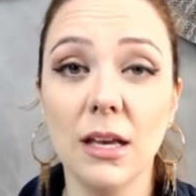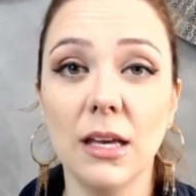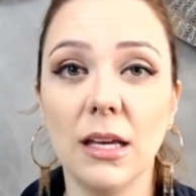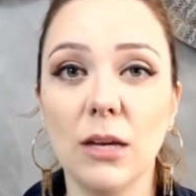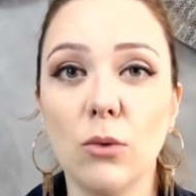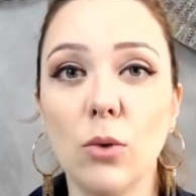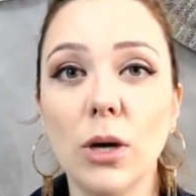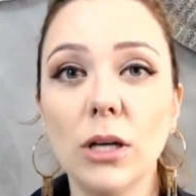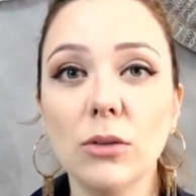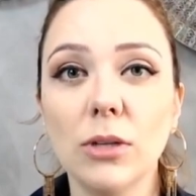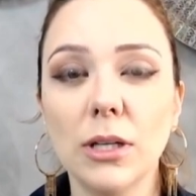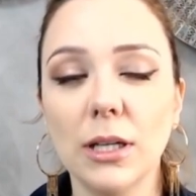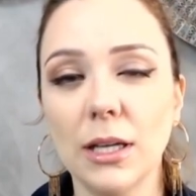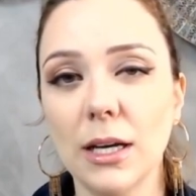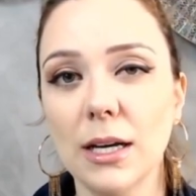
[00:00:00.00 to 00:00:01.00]
E quando a
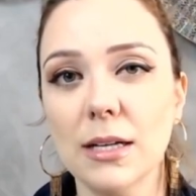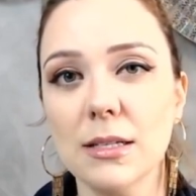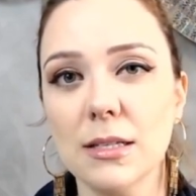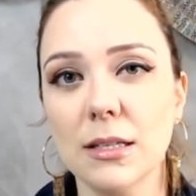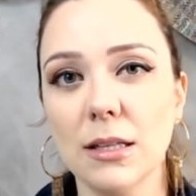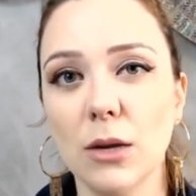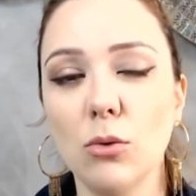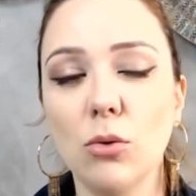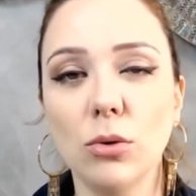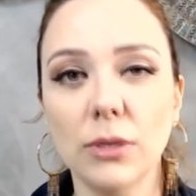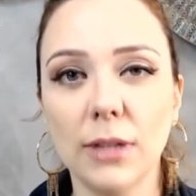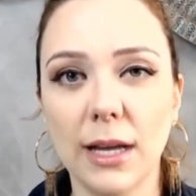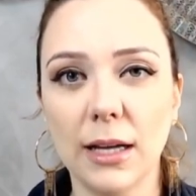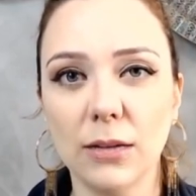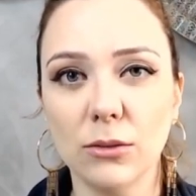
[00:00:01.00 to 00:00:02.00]
criança tem um
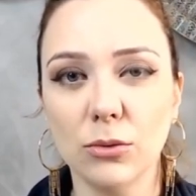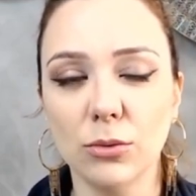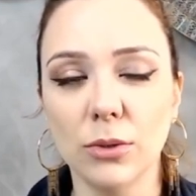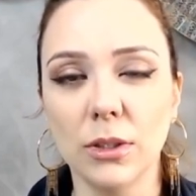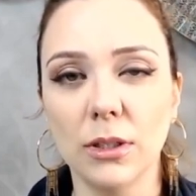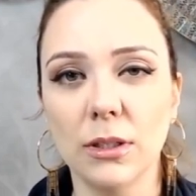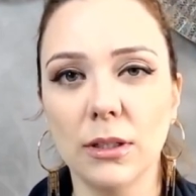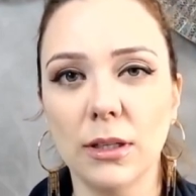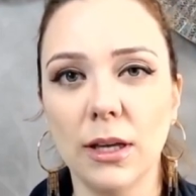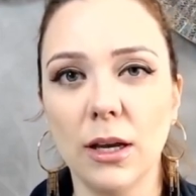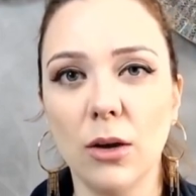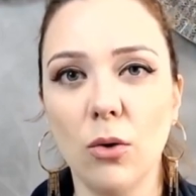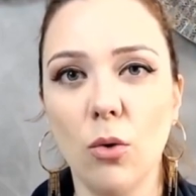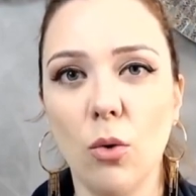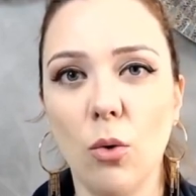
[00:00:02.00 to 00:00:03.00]
contato né,
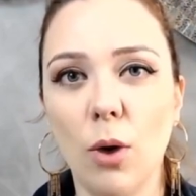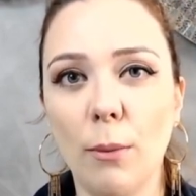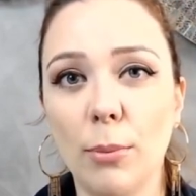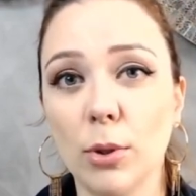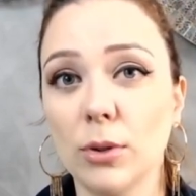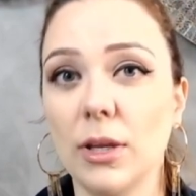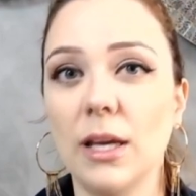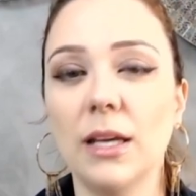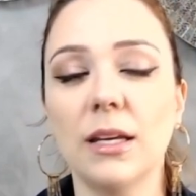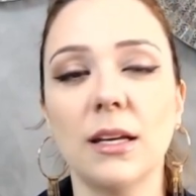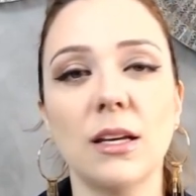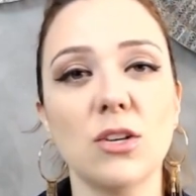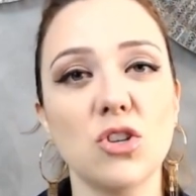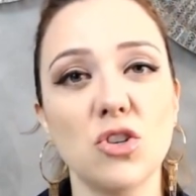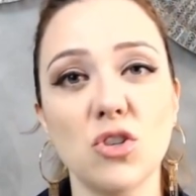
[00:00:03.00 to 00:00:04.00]
com a proteína
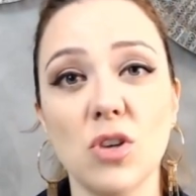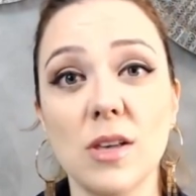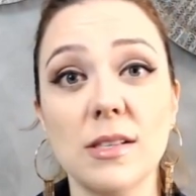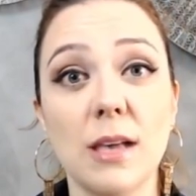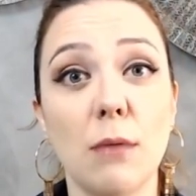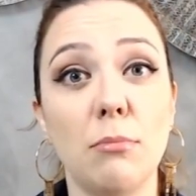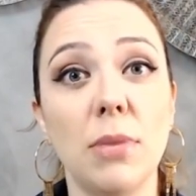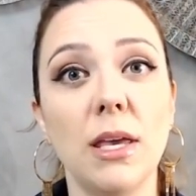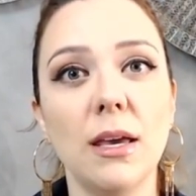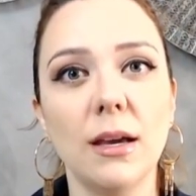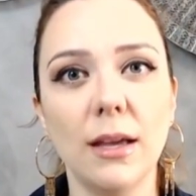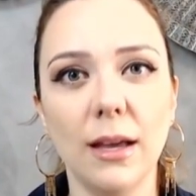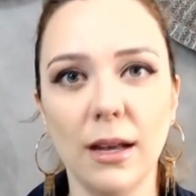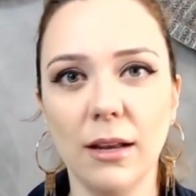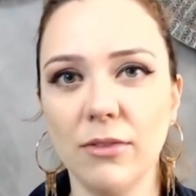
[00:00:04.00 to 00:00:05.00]
que a gente já sabia
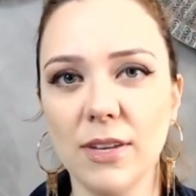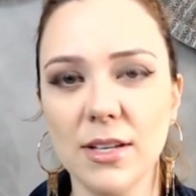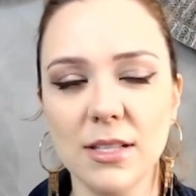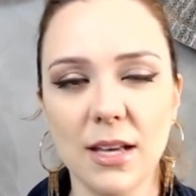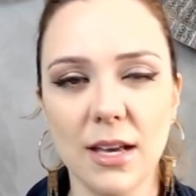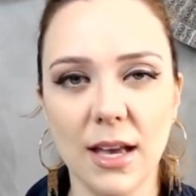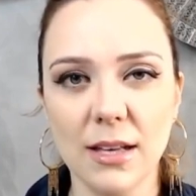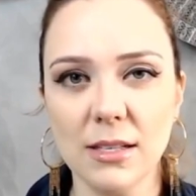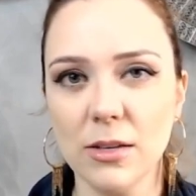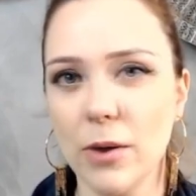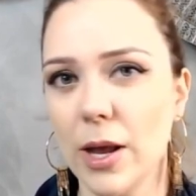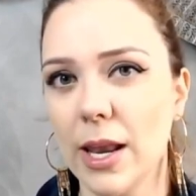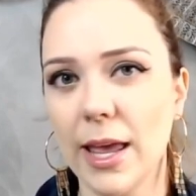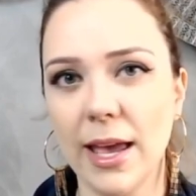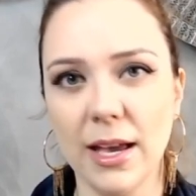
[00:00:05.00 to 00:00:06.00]
que ela fazia reação
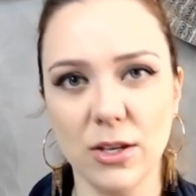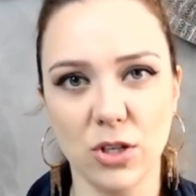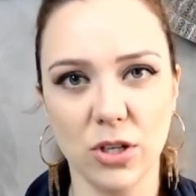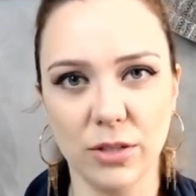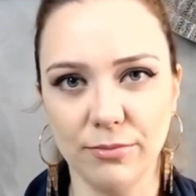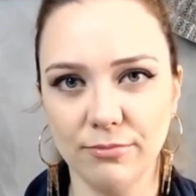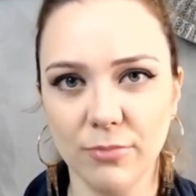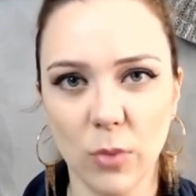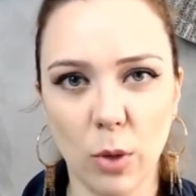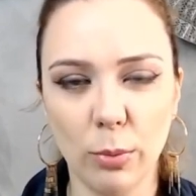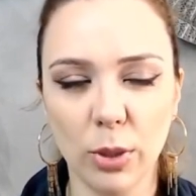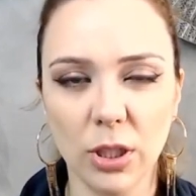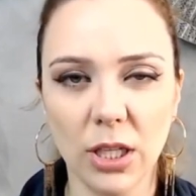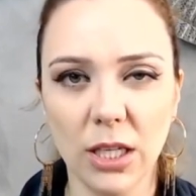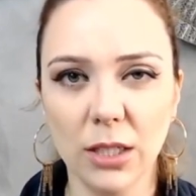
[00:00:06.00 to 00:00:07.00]
alérgica, com a
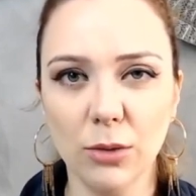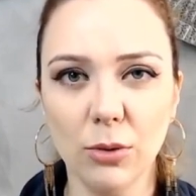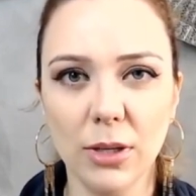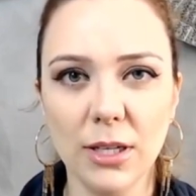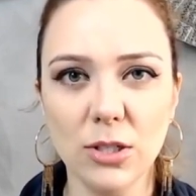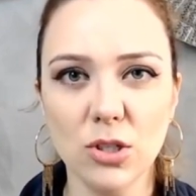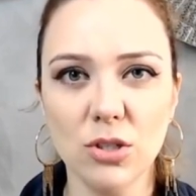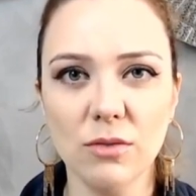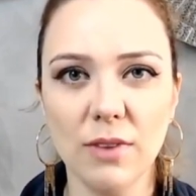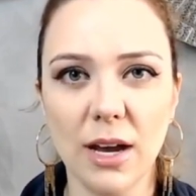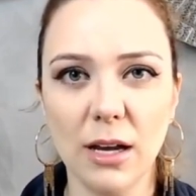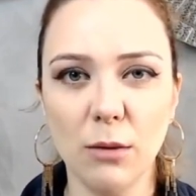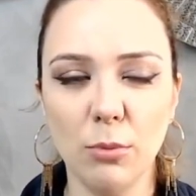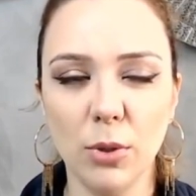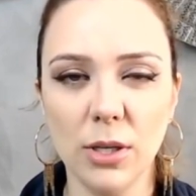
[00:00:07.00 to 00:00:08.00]
proteína do leite de
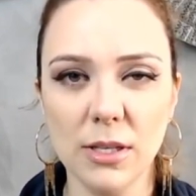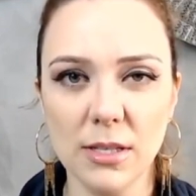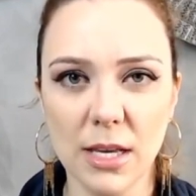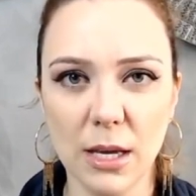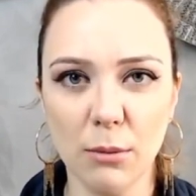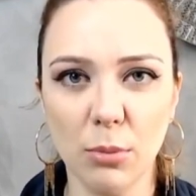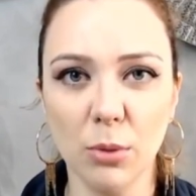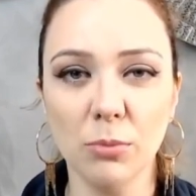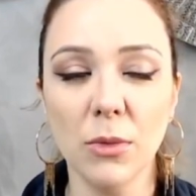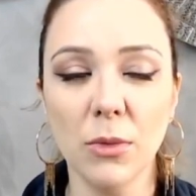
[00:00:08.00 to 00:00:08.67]
vaca, por exemplo,